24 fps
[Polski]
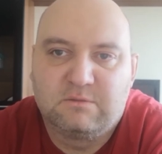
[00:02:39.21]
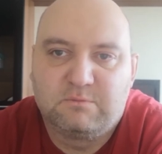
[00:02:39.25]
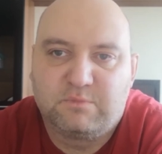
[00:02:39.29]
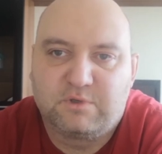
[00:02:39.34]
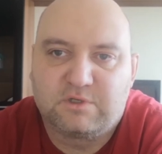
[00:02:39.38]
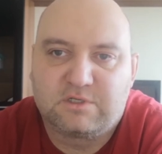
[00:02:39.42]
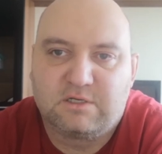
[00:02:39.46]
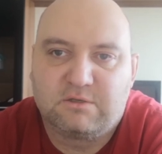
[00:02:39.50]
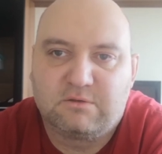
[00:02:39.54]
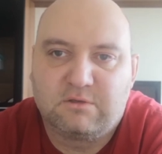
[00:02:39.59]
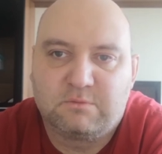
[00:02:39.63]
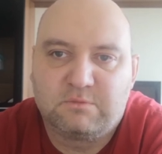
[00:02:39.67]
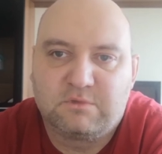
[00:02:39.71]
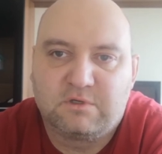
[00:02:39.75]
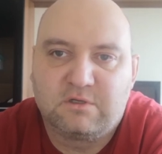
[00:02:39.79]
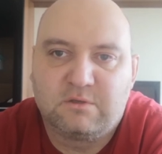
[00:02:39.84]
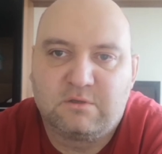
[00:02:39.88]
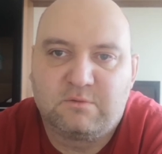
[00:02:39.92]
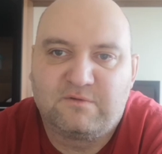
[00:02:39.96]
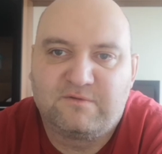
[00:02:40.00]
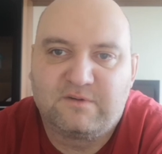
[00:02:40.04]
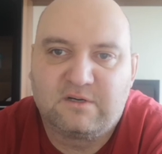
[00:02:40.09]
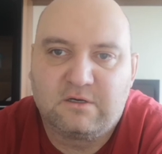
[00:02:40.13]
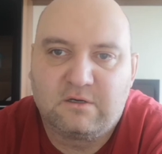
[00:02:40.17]
poszedłem do
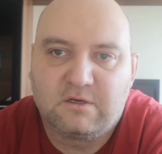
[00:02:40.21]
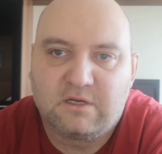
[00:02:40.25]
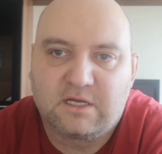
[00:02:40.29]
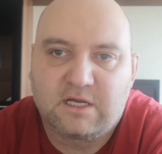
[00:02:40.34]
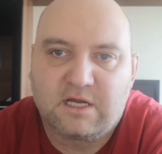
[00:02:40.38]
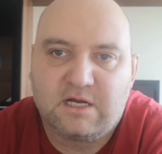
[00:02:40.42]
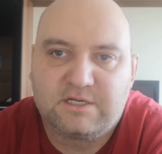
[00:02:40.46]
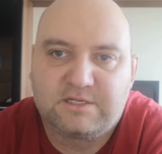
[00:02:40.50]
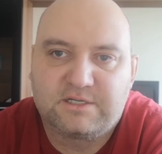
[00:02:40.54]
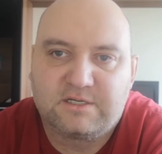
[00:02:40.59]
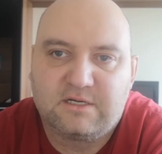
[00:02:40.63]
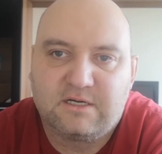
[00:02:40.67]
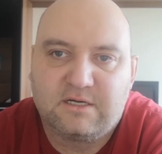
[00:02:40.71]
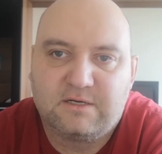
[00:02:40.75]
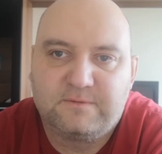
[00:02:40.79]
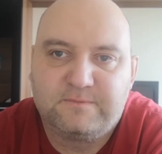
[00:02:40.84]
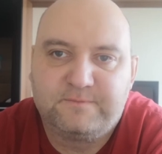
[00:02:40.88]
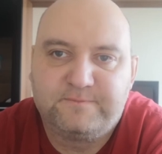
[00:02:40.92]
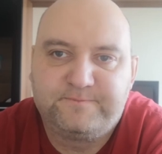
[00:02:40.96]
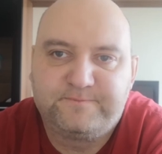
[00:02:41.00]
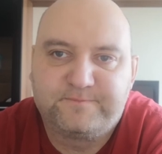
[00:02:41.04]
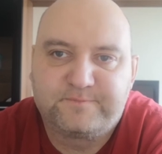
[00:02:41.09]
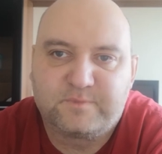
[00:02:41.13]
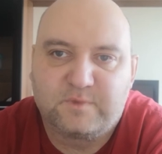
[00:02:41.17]
domowego lekarza.
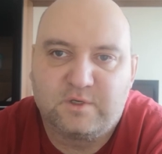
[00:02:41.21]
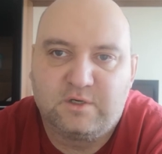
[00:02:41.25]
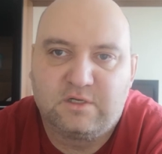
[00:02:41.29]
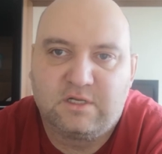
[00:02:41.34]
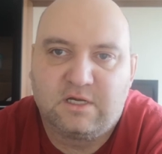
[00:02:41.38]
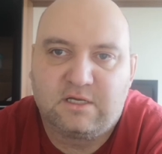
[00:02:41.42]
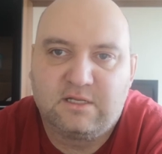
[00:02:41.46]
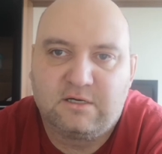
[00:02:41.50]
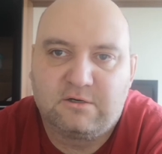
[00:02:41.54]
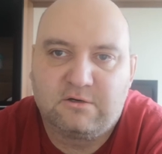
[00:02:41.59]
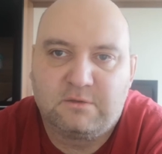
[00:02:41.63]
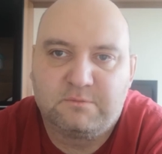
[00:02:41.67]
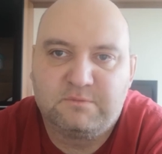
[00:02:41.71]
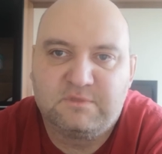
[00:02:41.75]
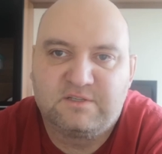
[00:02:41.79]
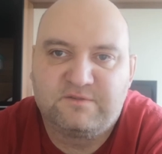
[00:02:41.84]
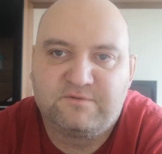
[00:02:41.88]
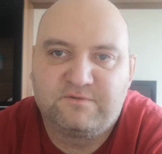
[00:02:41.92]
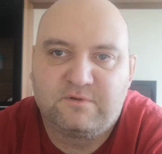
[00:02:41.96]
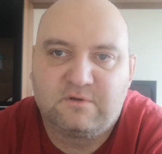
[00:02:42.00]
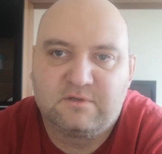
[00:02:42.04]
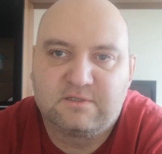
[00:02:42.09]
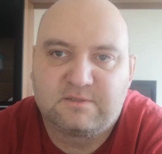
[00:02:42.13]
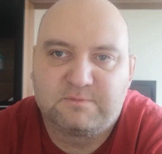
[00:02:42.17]
Ona dała mi,
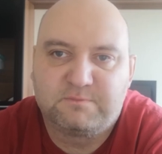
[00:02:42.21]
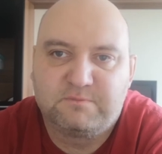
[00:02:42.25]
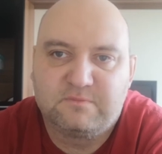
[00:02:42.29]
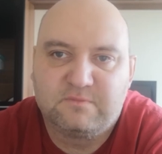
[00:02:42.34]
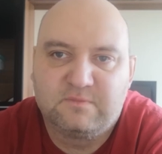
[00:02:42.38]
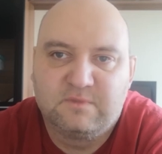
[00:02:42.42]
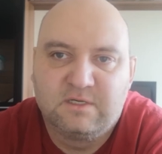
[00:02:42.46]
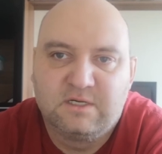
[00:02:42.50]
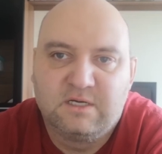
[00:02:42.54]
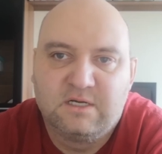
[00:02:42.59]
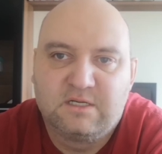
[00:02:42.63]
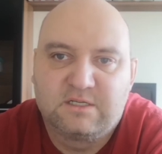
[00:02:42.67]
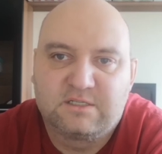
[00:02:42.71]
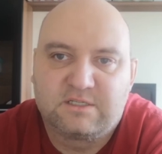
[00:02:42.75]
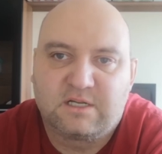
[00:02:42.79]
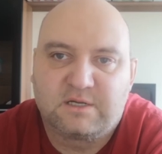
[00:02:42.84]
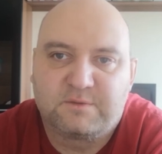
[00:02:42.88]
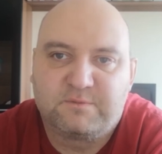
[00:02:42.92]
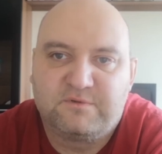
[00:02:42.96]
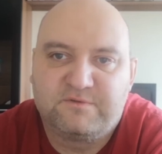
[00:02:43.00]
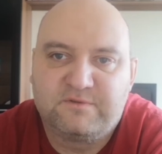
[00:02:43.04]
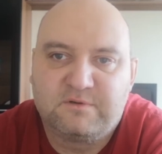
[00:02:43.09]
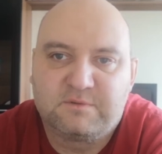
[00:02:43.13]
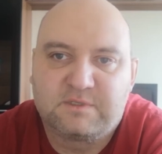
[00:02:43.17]
zwol- że tak
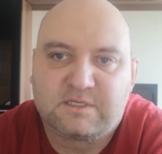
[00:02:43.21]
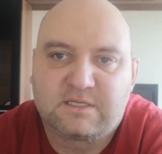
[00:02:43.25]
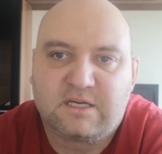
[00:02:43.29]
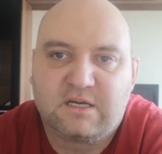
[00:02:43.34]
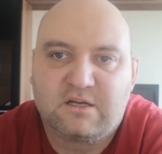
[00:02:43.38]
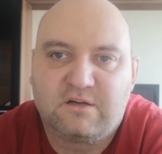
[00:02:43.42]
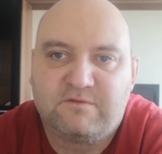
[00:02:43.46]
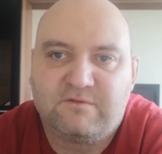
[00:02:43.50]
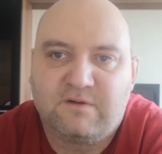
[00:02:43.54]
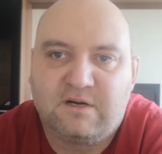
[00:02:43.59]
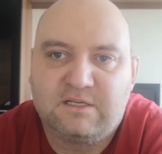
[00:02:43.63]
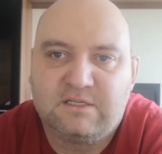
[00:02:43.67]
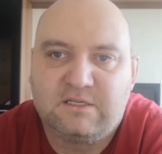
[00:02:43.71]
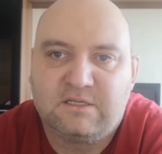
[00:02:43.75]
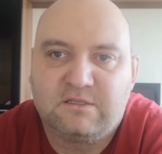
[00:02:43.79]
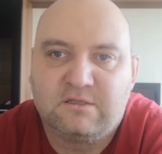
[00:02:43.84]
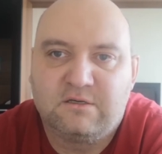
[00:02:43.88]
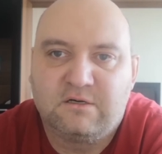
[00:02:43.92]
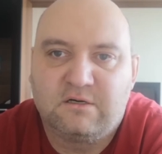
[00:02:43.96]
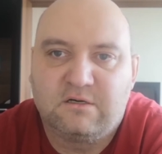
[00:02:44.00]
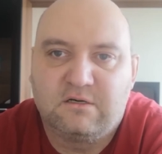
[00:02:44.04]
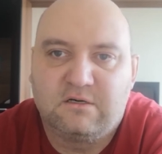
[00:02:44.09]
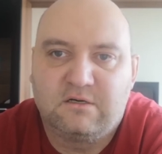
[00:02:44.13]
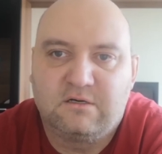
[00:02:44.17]
powiem, skierowanie
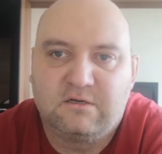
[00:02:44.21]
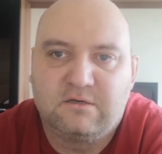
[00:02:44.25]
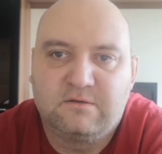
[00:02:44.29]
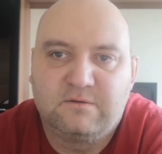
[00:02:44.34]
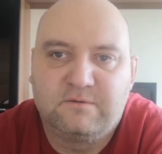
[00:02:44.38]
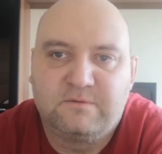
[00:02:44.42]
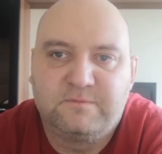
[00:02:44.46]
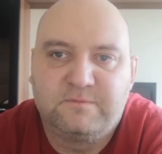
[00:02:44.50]
do